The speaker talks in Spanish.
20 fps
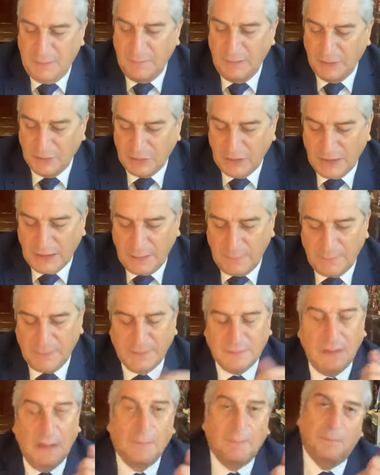Primero tiene que
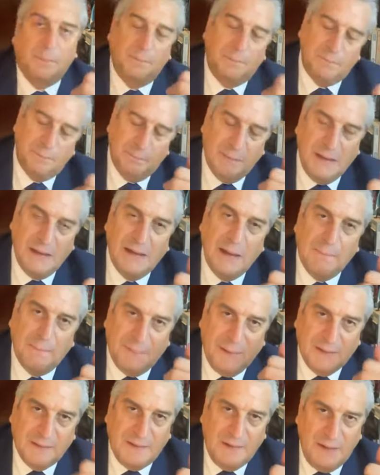ver
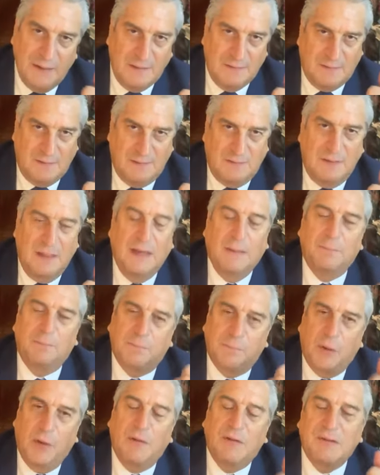la pertinencia, si
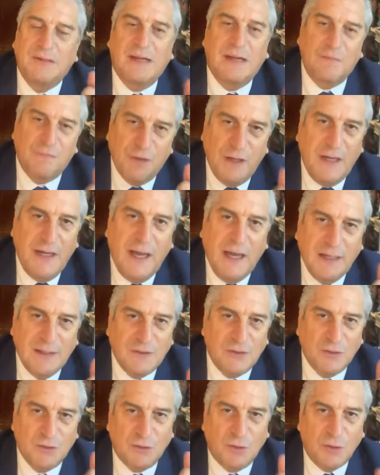la prueba se refiere a
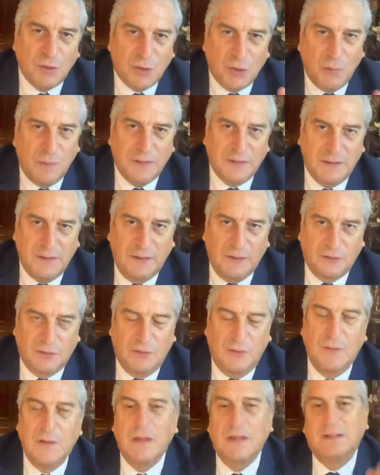hechos
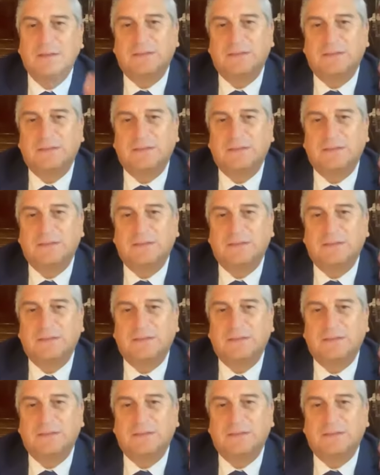controvertidos.